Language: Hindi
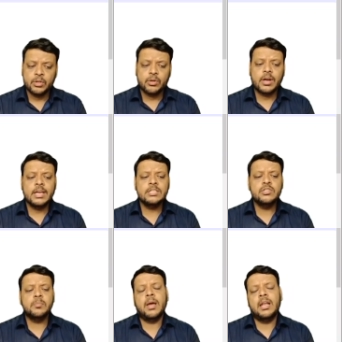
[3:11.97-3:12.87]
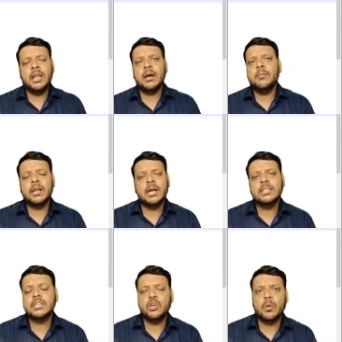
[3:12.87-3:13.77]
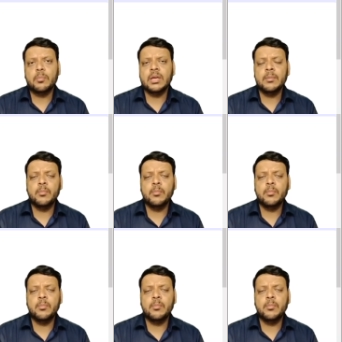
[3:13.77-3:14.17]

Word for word: तो गाइज जो पहला हमारा आज का टॉपिक है